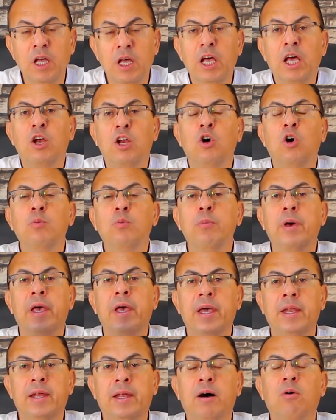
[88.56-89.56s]
الام
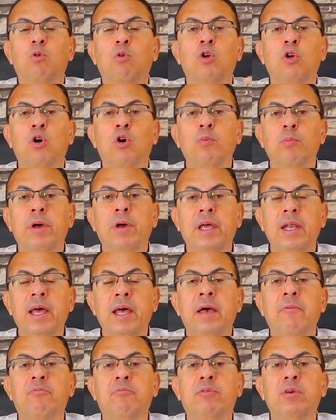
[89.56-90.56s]
هنا والام
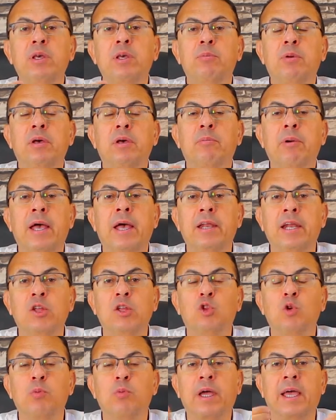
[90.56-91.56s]
هنا في
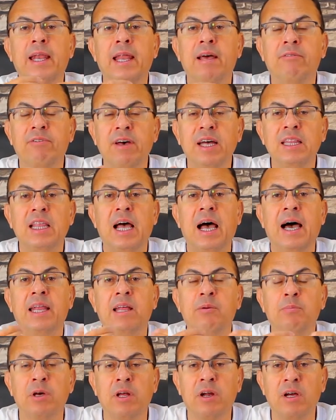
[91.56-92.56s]
بيناتهم خلافات
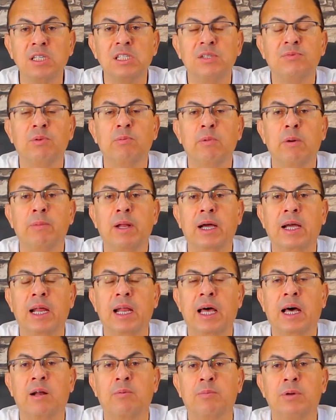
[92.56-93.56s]
على ميراث في المملكه
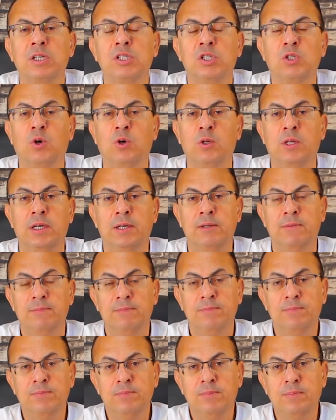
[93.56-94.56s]
العربيه السعوديه
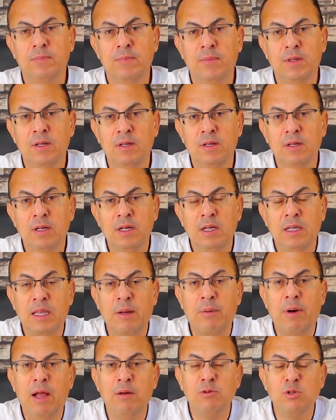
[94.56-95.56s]

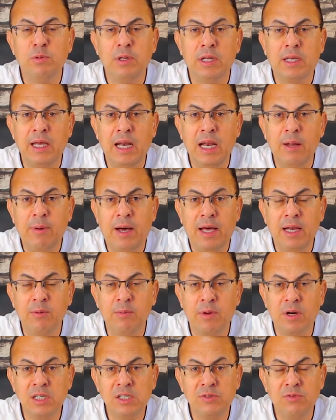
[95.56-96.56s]
طبعا احنا مش بنتكلم على
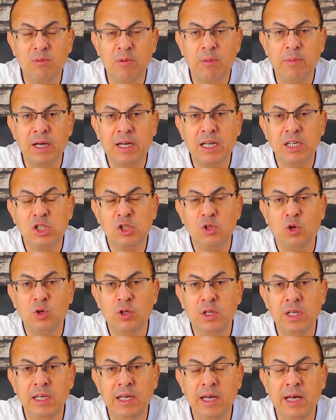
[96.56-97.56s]
ميراث في المملكه
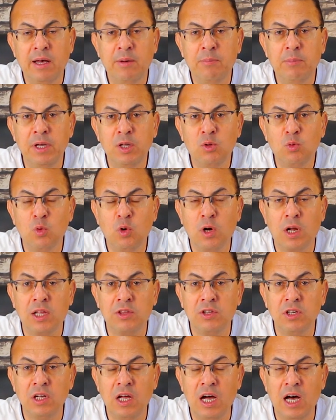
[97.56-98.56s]
السعوديه بيت
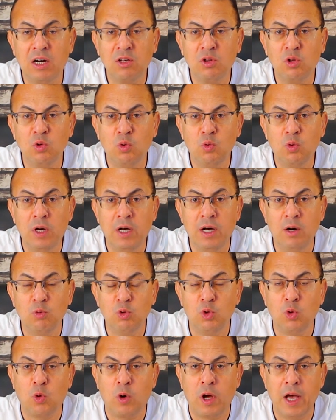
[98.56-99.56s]
وجراتين ارض
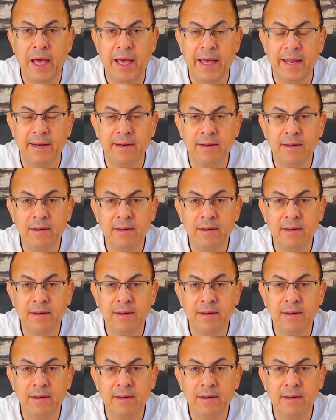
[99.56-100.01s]
ودكان